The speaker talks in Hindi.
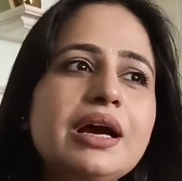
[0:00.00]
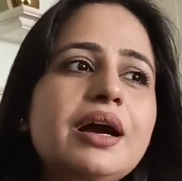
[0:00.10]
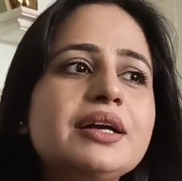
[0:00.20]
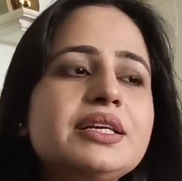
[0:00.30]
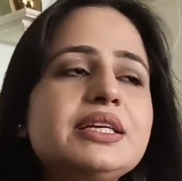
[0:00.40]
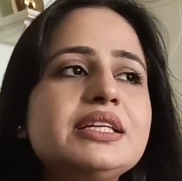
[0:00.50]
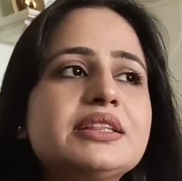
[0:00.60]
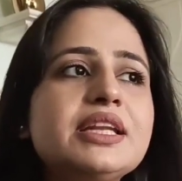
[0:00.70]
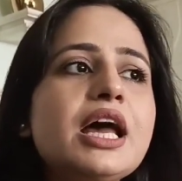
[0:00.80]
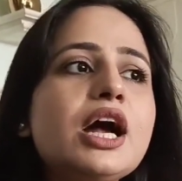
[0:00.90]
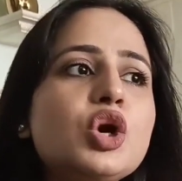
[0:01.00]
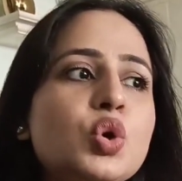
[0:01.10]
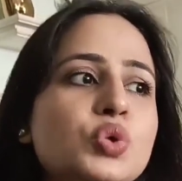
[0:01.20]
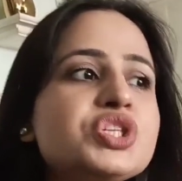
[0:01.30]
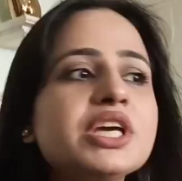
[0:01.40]
लगा कि कितना
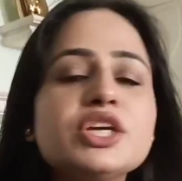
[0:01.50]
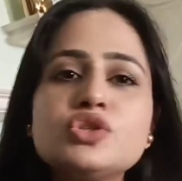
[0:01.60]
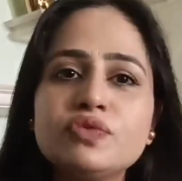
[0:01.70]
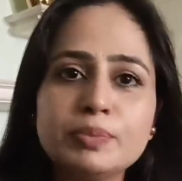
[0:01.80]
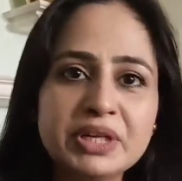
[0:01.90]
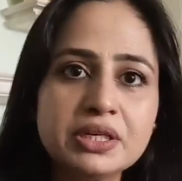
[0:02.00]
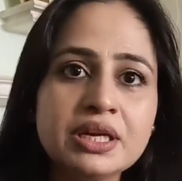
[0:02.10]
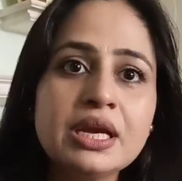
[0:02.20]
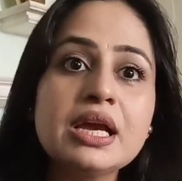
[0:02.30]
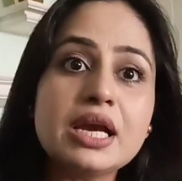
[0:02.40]
कुछ है जो वुमेन